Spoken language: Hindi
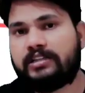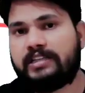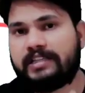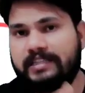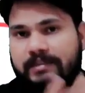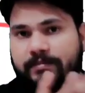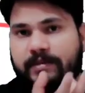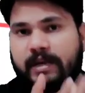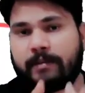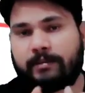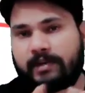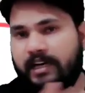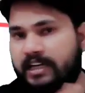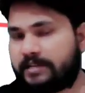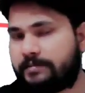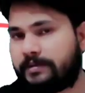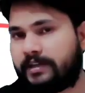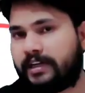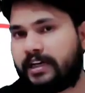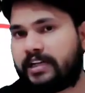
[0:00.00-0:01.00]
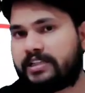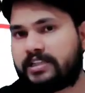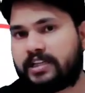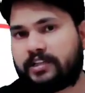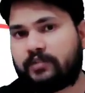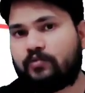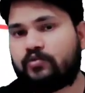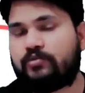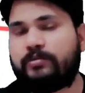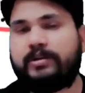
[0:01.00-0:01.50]
जिसमें आप ट्रांसफर करना
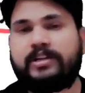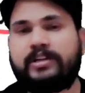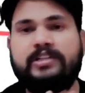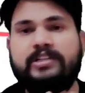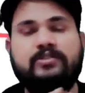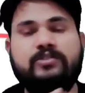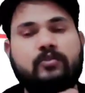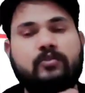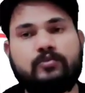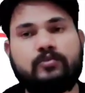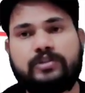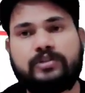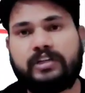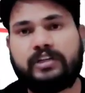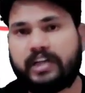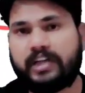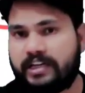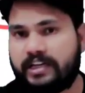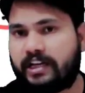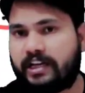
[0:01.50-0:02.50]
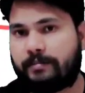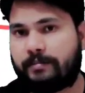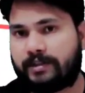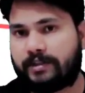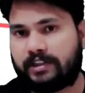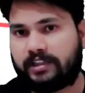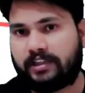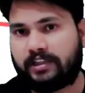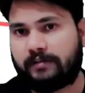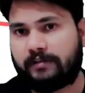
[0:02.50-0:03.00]
चाहते हो उसमें डिजीज कोज नहीं कर
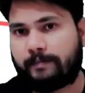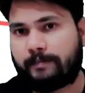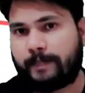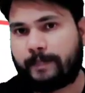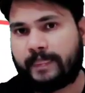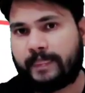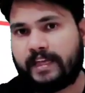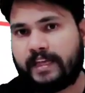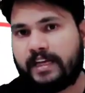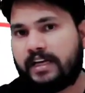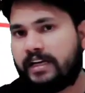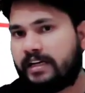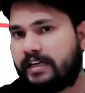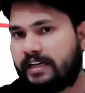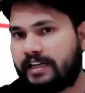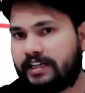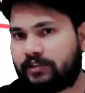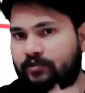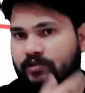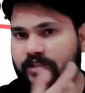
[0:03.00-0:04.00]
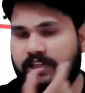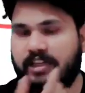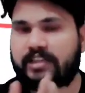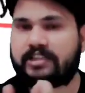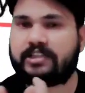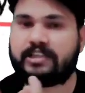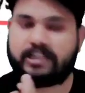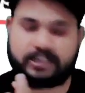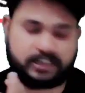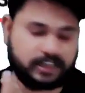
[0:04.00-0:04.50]
पाता है ठीक है तो इसका
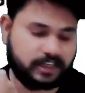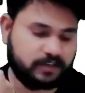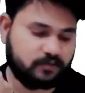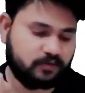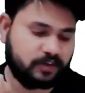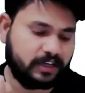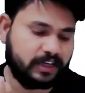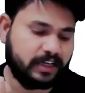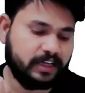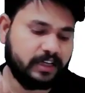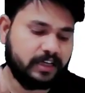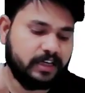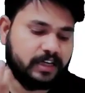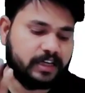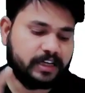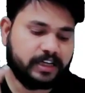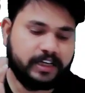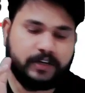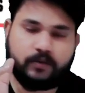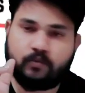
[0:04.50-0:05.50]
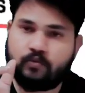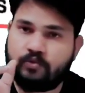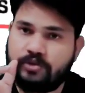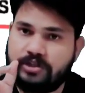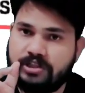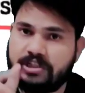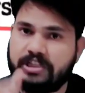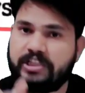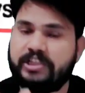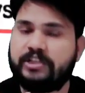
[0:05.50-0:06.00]
सीधा सा आंसर है कि
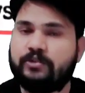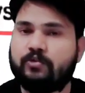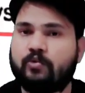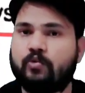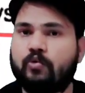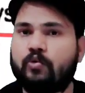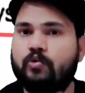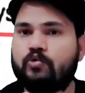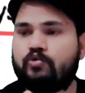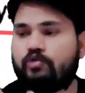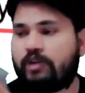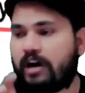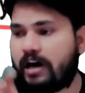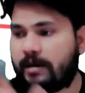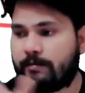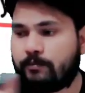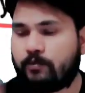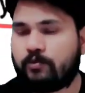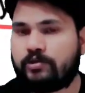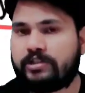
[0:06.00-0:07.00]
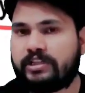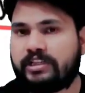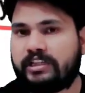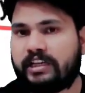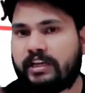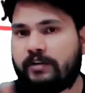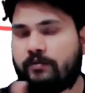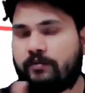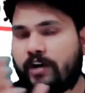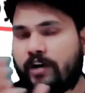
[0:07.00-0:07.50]
उन जीन को जो हार्मफुल
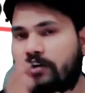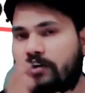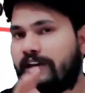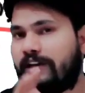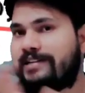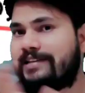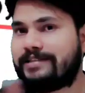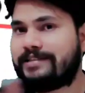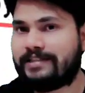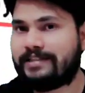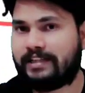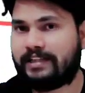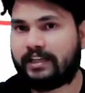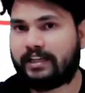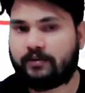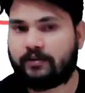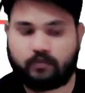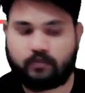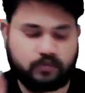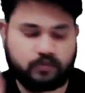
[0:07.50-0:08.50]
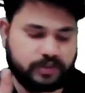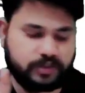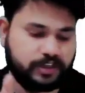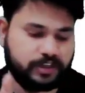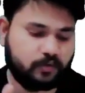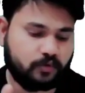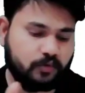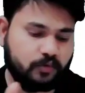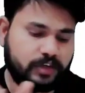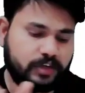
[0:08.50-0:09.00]
जीन है वायरलेंस जीन है उन
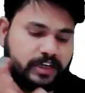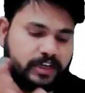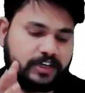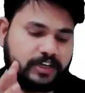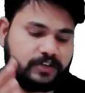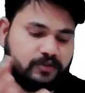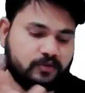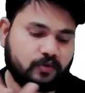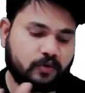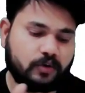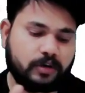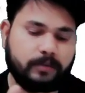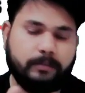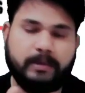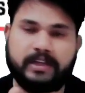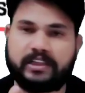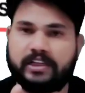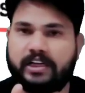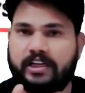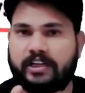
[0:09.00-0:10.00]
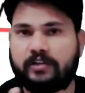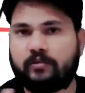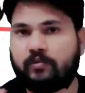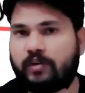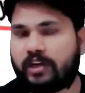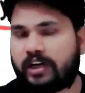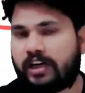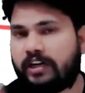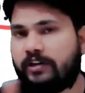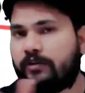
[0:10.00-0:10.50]
जीन को हीट शॉक मेथड के
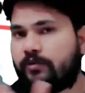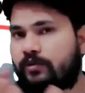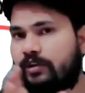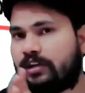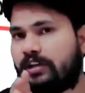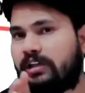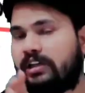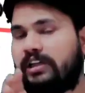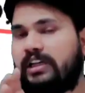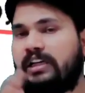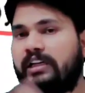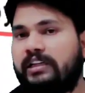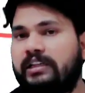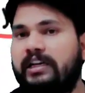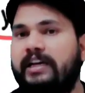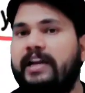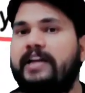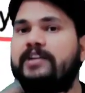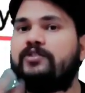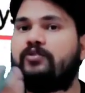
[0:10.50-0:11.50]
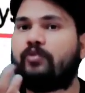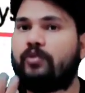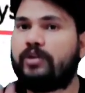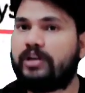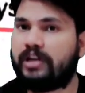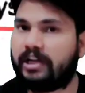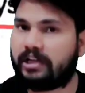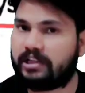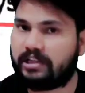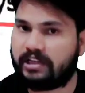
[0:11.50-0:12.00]
द्वारा न्यूट्रल या
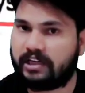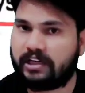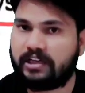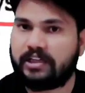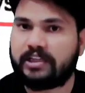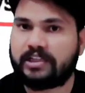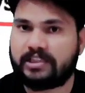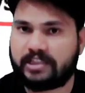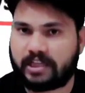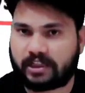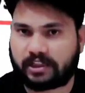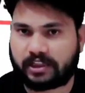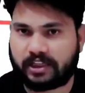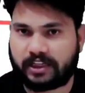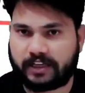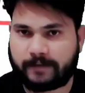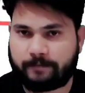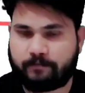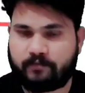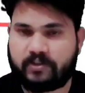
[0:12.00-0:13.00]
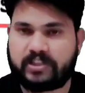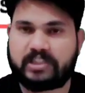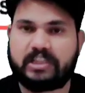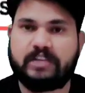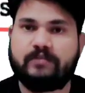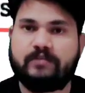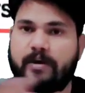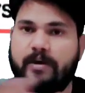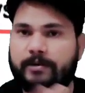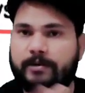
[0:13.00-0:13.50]
डेस्ट्रॉय कर दिया जाता है
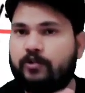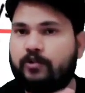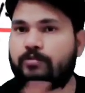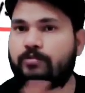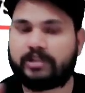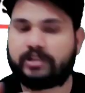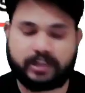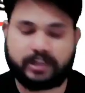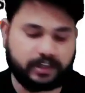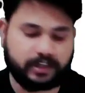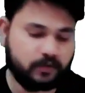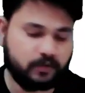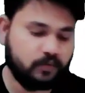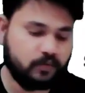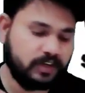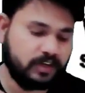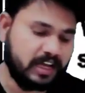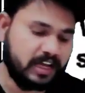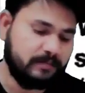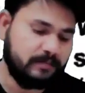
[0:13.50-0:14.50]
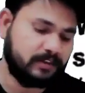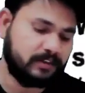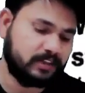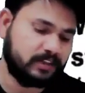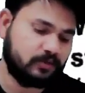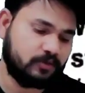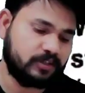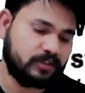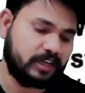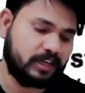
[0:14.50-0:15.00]
इसलिए वहां पर ट्यूमर देखने को नहीं
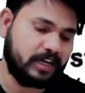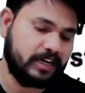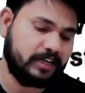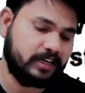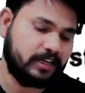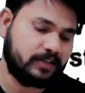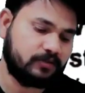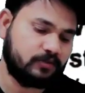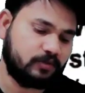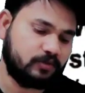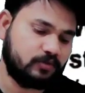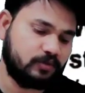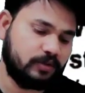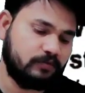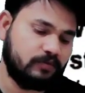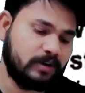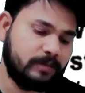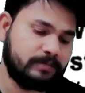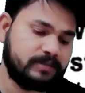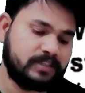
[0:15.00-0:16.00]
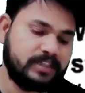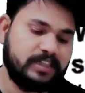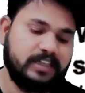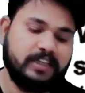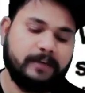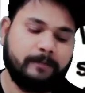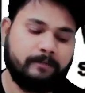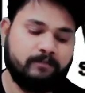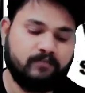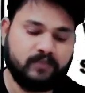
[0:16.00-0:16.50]
मिलती है तो इसका राइट आंसर जो है वो आप सी
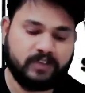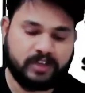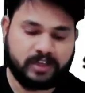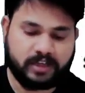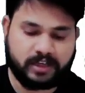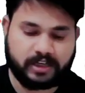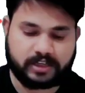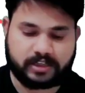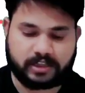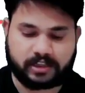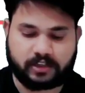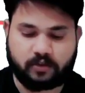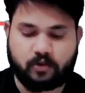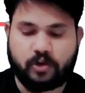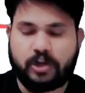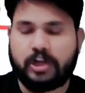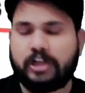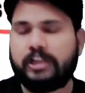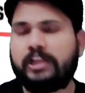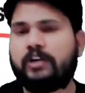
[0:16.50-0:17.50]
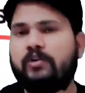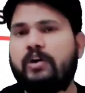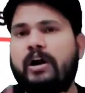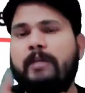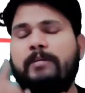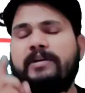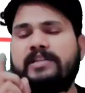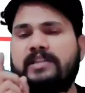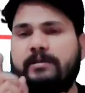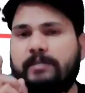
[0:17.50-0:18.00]
कर सकते हो देखो
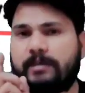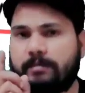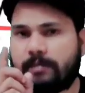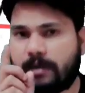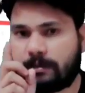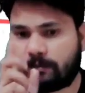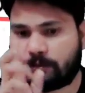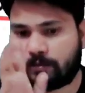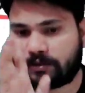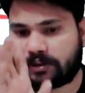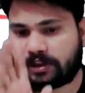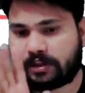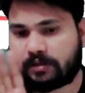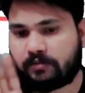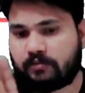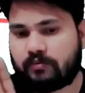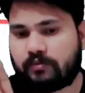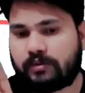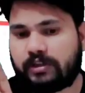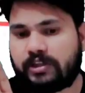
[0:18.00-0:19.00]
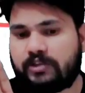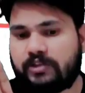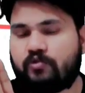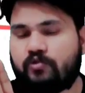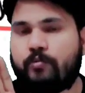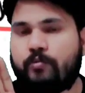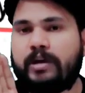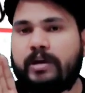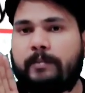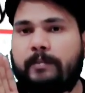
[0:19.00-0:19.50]
हमेशा भी मैं आपको बता रहा हूं कि
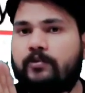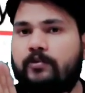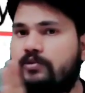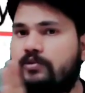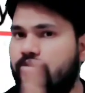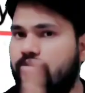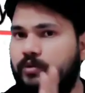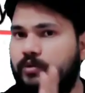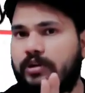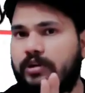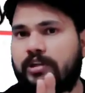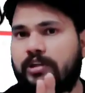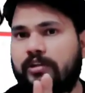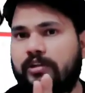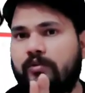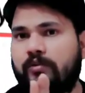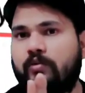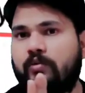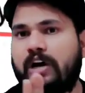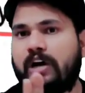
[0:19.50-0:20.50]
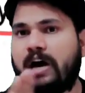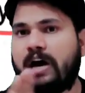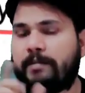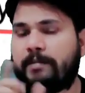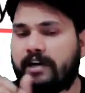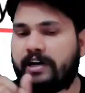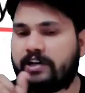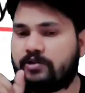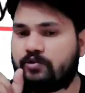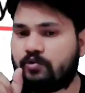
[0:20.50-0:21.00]
जो भी आप क्वेश्चन सोल्व करते हो
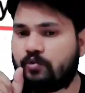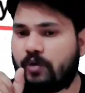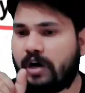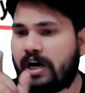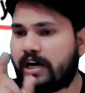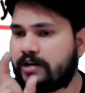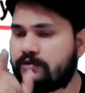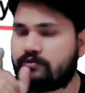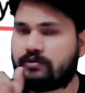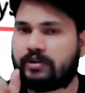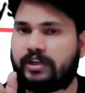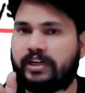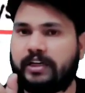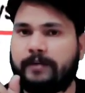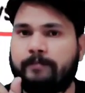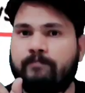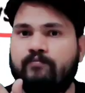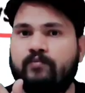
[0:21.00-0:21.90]
आपका जो आंसर है